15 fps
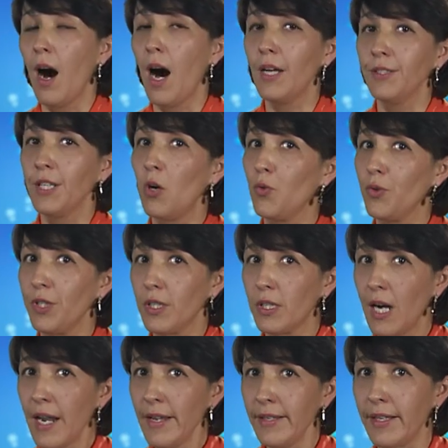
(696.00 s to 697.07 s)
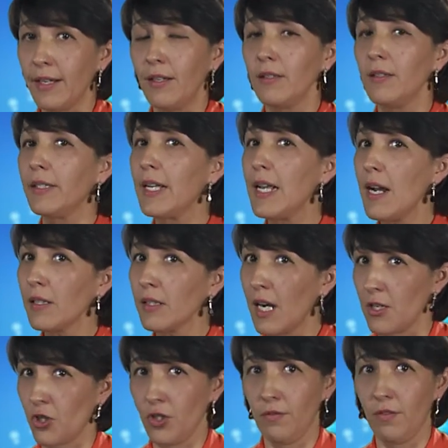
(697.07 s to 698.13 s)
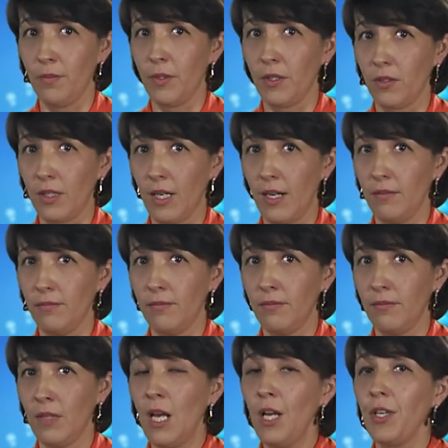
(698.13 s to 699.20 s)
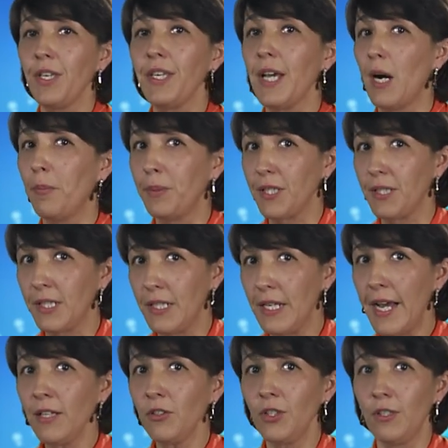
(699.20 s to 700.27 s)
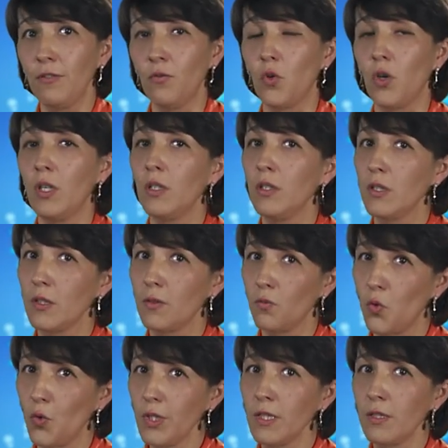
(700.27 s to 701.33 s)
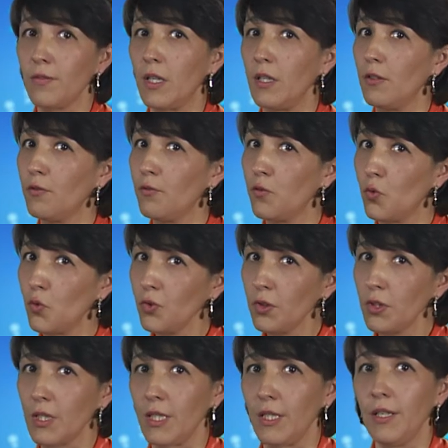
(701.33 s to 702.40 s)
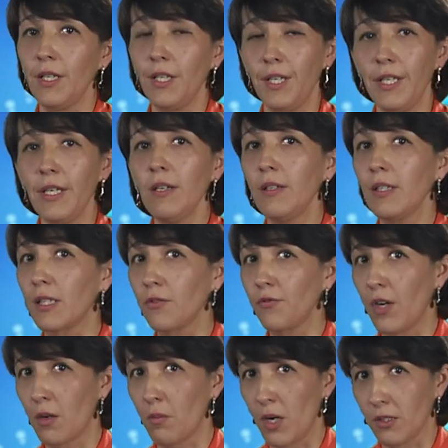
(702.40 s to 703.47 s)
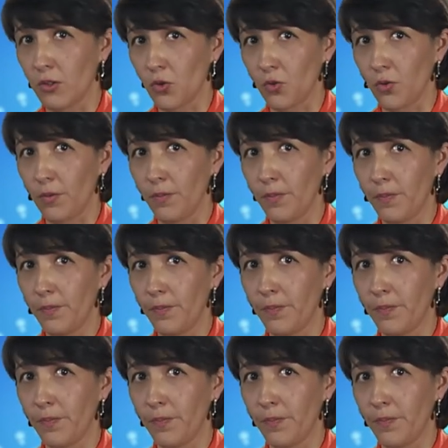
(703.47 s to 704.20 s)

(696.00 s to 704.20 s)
Она уникальна для каждого белка и определяет его свойства, функции и конформацию –